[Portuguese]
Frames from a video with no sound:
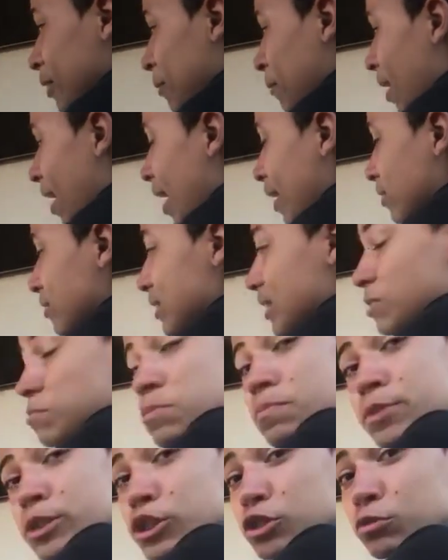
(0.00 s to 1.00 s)
Mano, vocês
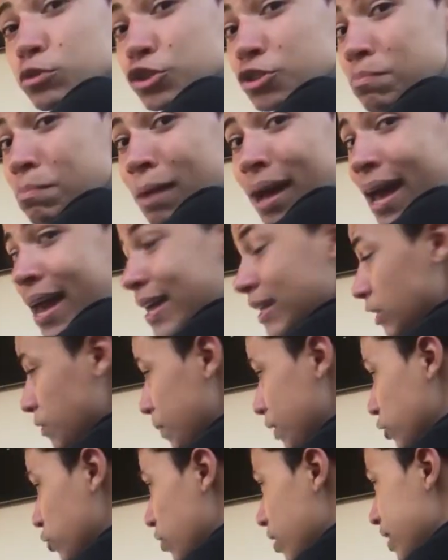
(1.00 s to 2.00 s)
me pediram demais
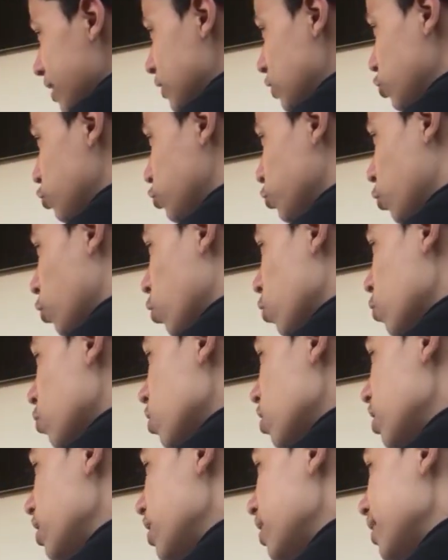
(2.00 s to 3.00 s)
pra jogar esse
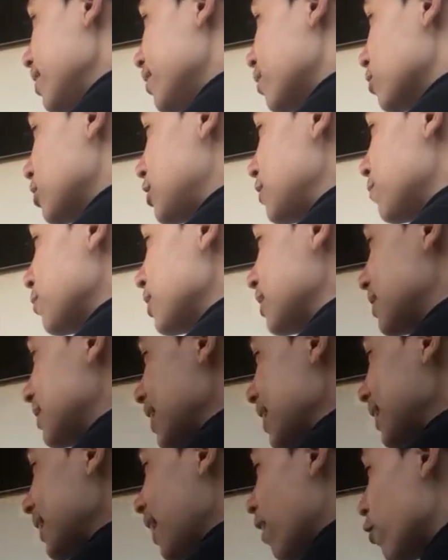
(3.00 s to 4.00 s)
jogo. Então se
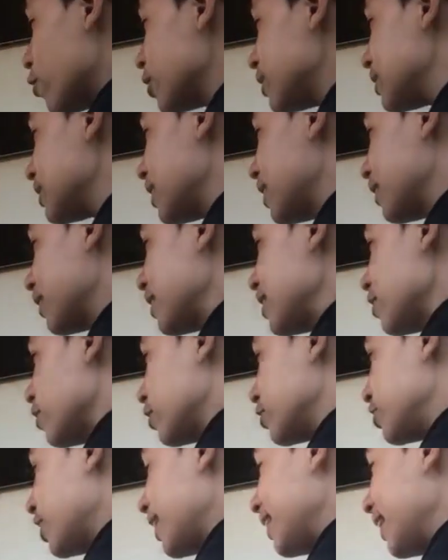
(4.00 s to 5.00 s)
você tá gostando aí,
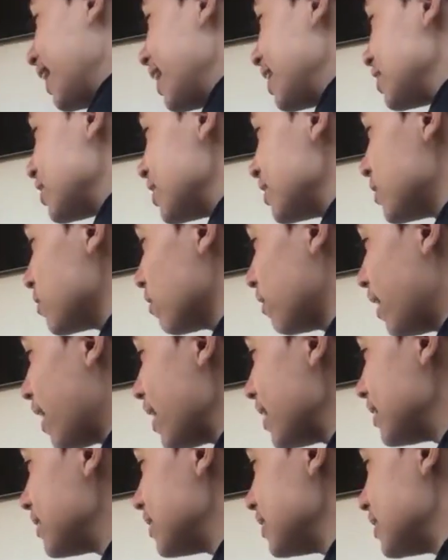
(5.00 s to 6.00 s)
ó, já deixa aí seu
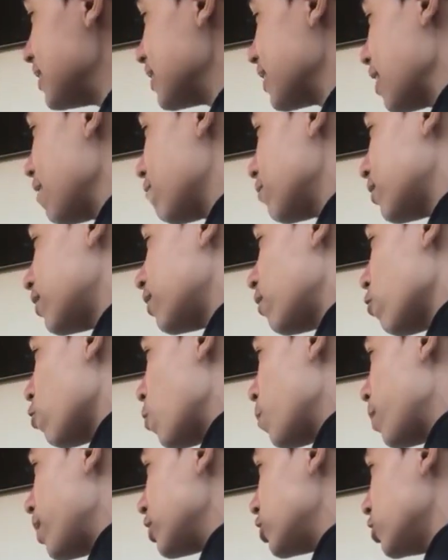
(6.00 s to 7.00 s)
like, se inscreva no canal e
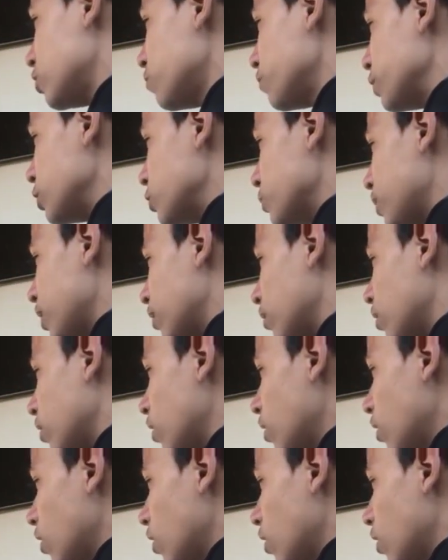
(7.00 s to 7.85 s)
compartilha o vídeo, mano.